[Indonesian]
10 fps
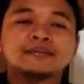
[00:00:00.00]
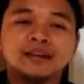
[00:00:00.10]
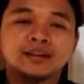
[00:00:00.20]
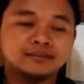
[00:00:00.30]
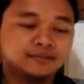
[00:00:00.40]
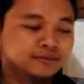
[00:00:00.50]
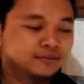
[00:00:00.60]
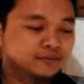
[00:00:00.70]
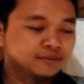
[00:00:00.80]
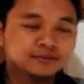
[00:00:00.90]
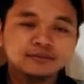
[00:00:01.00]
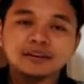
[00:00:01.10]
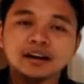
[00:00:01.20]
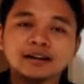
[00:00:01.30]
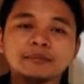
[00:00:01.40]
Dan
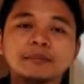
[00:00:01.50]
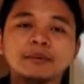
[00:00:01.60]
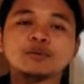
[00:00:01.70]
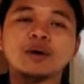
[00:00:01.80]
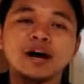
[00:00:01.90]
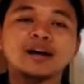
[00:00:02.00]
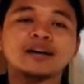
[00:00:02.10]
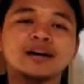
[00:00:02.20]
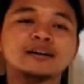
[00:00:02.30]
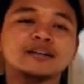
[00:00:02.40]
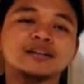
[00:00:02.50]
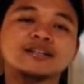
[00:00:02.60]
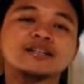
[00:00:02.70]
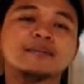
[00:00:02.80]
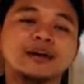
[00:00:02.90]
ada dua hal yang ingin
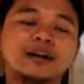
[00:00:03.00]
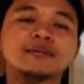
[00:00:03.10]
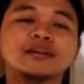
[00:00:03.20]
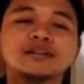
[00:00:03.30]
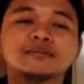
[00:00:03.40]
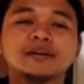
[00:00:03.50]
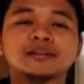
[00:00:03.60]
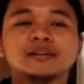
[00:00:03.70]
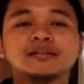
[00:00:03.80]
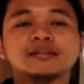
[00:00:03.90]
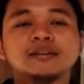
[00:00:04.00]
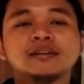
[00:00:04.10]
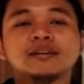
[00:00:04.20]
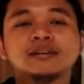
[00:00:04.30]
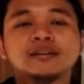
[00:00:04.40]
saya sampaikan pada kesempatan
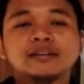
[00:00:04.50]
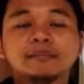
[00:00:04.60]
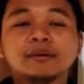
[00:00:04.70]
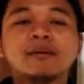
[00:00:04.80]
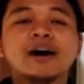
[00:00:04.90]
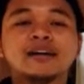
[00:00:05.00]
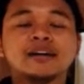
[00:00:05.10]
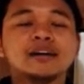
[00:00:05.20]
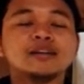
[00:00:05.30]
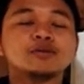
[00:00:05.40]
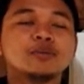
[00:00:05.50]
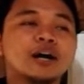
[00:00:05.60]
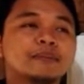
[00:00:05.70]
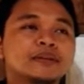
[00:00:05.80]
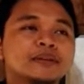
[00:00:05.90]
yang berbahagia ini
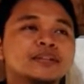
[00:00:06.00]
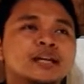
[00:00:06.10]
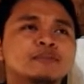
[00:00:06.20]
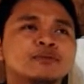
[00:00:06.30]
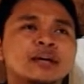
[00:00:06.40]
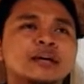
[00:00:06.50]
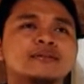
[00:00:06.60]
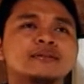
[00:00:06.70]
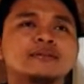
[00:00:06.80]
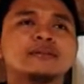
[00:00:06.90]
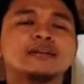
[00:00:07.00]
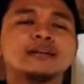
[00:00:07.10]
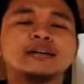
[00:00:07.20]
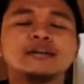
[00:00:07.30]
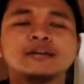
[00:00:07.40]
dua hal penting yang mungkin
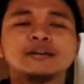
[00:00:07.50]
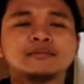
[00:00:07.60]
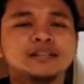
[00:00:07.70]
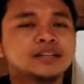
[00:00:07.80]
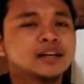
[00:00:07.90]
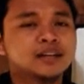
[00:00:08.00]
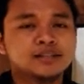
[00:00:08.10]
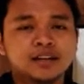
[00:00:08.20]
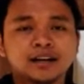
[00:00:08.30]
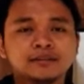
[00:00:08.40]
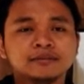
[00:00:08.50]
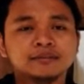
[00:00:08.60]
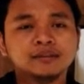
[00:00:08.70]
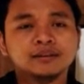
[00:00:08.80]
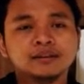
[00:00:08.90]
ya, menjadi hal yang sangat
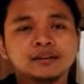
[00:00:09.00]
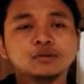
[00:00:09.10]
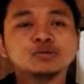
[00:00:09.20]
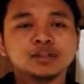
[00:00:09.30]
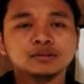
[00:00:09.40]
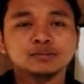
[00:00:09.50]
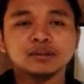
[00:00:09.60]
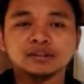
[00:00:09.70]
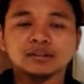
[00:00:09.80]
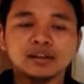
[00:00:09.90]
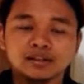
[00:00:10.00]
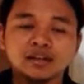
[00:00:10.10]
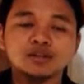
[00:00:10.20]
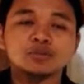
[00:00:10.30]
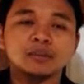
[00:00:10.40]
uh, urgent untuk kita
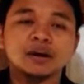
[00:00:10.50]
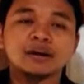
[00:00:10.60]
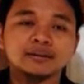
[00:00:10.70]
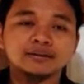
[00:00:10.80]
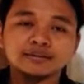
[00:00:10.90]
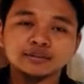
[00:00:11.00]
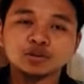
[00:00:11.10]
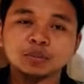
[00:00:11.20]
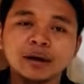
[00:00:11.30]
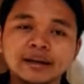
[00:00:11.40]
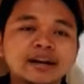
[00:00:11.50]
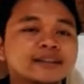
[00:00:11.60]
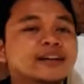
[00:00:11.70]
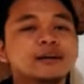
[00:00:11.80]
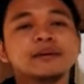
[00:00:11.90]
saya coba coba
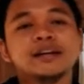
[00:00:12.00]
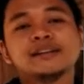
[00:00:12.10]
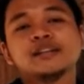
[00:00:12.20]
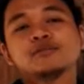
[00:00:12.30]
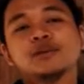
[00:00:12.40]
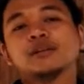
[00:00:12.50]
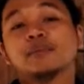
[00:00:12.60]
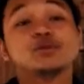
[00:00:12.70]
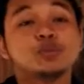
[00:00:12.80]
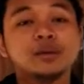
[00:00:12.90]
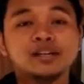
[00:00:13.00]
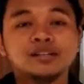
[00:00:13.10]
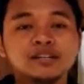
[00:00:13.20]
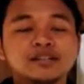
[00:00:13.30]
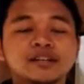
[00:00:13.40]
ingatkan kepada kita semuanya termasuk kepada
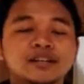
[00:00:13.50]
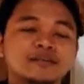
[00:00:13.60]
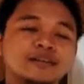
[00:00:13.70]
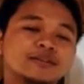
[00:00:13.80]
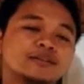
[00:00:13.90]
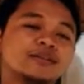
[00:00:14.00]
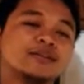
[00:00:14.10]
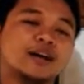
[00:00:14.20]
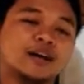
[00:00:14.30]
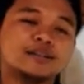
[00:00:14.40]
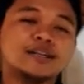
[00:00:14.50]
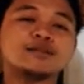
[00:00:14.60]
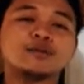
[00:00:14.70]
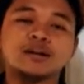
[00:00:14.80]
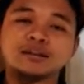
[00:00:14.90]
saya sendiri gitu karena
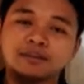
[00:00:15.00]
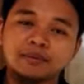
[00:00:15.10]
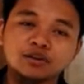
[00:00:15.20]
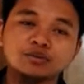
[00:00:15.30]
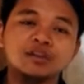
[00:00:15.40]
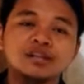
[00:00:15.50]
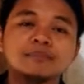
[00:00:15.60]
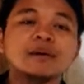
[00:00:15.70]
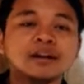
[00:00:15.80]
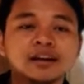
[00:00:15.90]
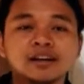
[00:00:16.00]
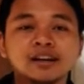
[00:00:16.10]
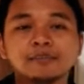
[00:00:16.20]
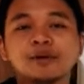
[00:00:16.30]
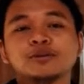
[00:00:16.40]
saya juga termasuk menjadi bagian
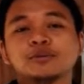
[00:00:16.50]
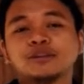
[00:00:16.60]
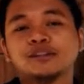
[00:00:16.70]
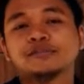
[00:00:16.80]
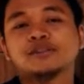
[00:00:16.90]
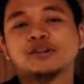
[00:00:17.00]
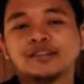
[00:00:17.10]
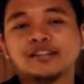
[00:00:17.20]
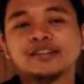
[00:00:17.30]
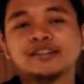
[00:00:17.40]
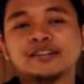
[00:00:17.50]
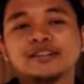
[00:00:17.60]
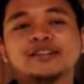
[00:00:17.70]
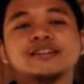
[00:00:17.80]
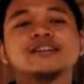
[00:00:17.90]
dari hima otomotif tahun ini gitu ya
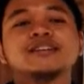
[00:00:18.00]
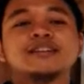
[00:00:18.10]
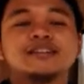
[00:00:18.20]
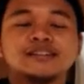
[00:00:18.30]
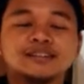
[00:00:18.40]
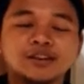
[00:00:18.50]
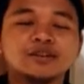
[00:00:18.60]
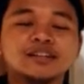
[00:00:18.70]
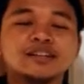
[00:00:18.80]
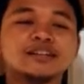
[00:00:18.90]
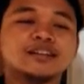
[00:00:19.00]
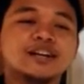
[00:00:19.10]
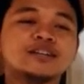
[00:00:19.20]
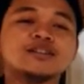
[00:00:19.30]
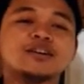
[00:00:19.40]
tahun ini
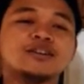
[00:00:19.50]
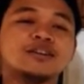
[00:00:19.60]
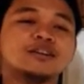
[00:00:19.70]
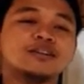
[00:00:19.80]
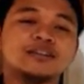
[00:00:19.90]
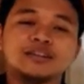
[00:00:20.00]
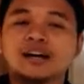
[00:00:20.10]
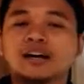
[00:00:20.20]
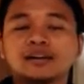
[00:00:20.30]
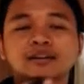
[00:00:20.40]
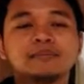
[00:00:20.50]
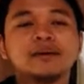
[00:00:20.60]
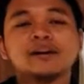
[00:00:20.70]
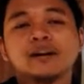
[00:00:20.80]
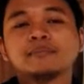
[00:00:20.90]
dan insya Allah kita akan ke
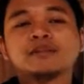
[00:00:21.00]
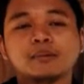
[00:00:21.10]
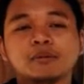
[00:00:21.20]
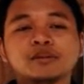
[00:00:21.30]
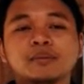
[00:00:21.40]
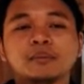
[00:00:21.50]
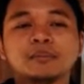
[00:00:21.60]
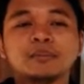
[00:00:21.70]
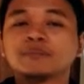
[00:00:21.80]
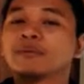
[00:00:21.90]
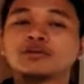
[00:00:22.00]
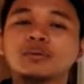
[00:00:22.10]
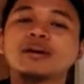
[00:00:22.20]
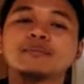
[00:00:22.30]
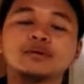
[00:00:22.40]
depan akan bersama-sama
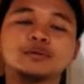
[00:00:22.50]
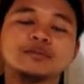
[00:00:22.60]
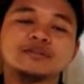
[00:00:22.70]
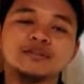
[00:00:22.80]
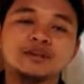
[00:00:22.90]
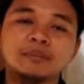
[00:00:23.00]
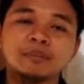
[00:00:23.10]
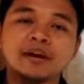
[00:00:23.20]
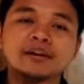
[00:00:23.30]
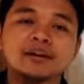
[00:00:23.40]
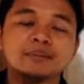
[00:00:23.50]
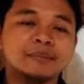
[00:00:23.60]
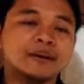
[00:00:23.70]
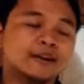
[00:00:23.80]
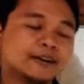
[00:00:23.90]
memajukan hima otomotif ini lebih baik dan
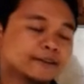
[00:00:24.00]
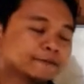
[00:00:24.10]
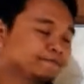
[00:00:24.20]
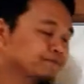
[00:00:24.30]
lebih baik lagi